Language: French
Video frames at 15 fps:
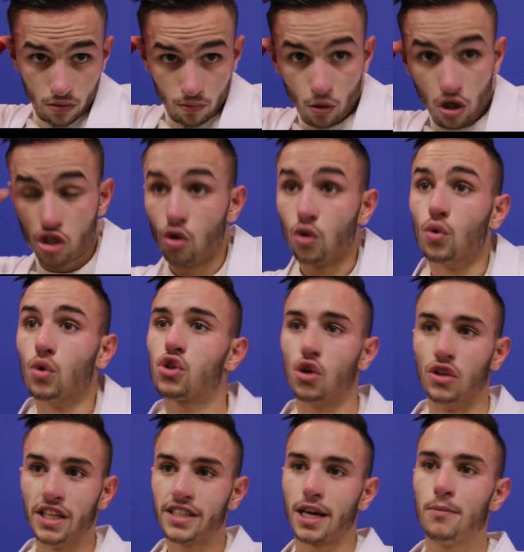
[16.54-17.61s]
Moi, on se
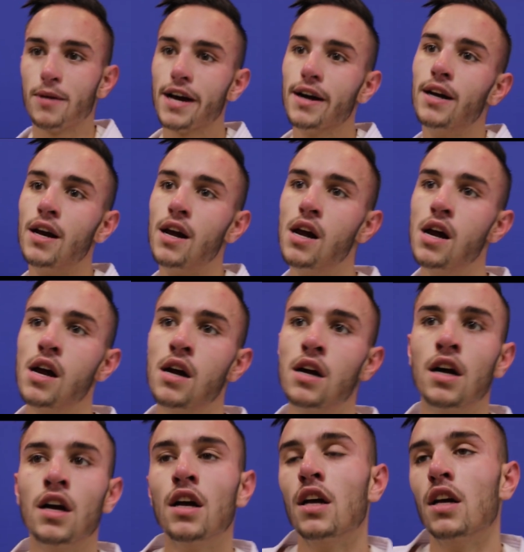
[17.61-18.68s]
connaît très bien
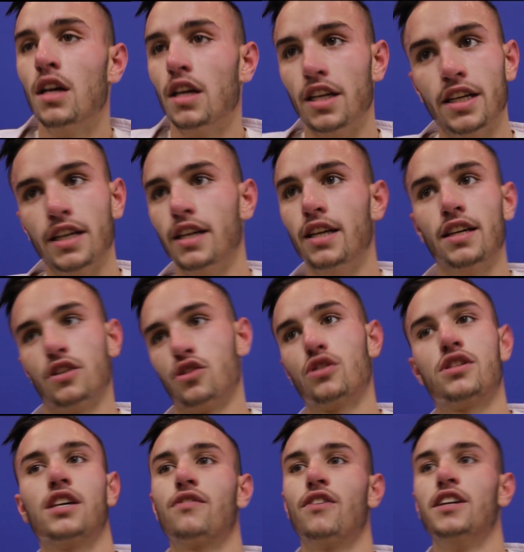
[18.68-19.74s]
et je
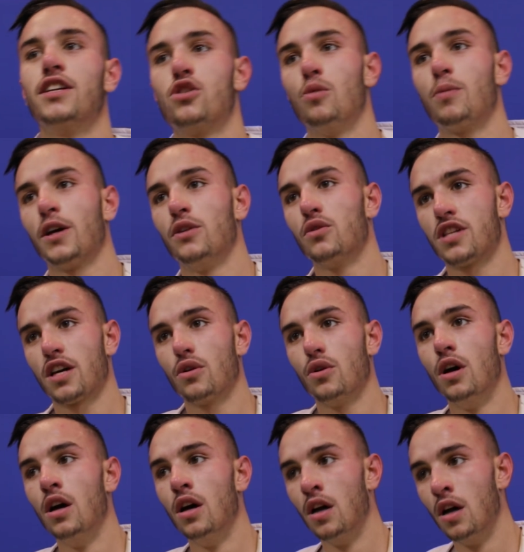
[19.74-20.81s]
sais qu'il fallait que je le prenne au sérieux.
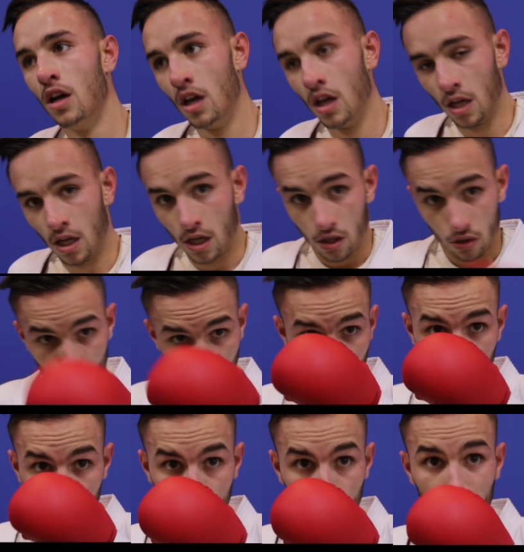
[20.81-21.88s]
Donc,
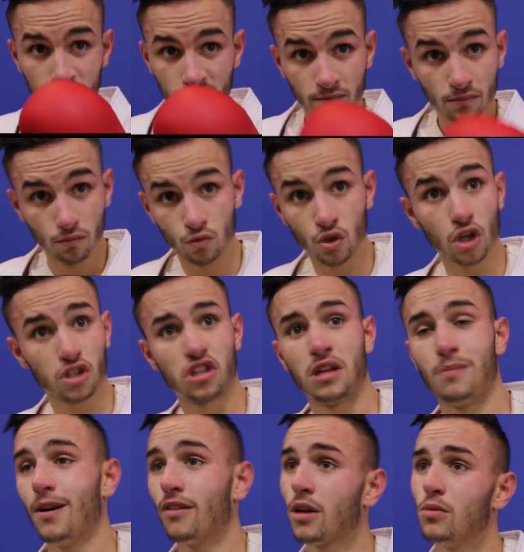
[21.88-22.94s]
euh, non,
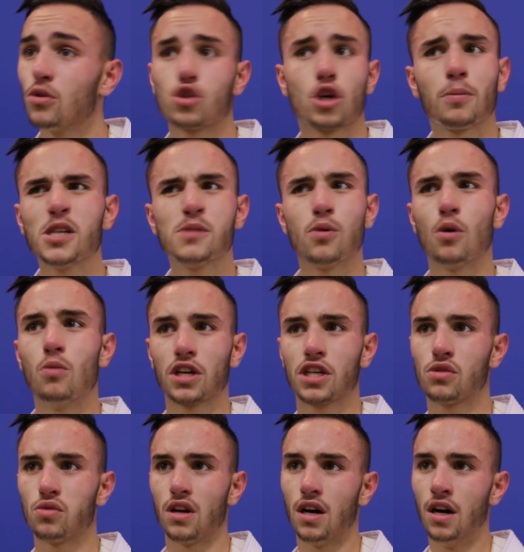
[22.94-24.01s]
c'était pas vraiment une surprise pour moi
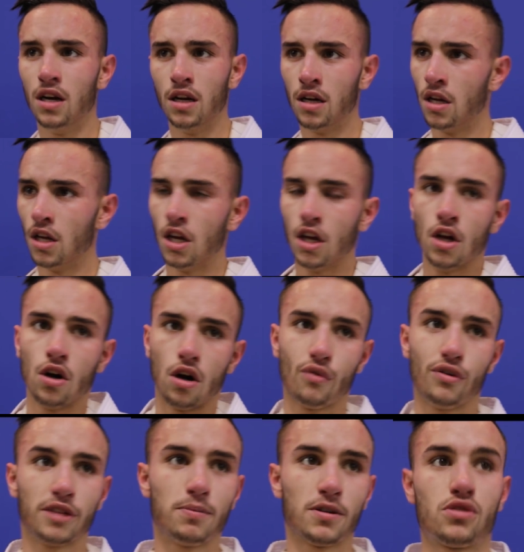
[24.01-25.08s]
qu'il soit là, en
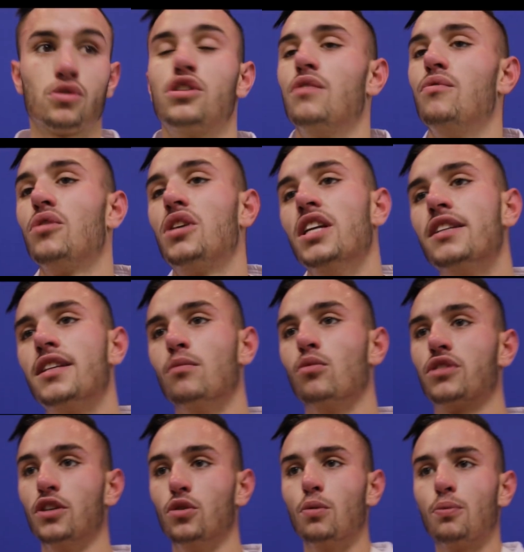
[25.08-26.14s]
fait, parce que j'ai vu qu'il était
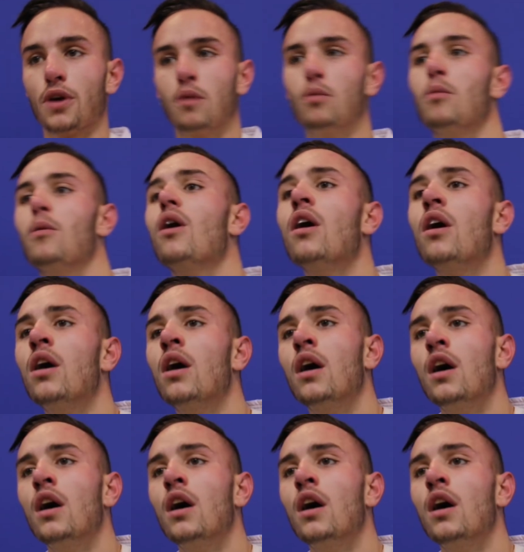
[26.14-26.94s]
monté depuis un moment.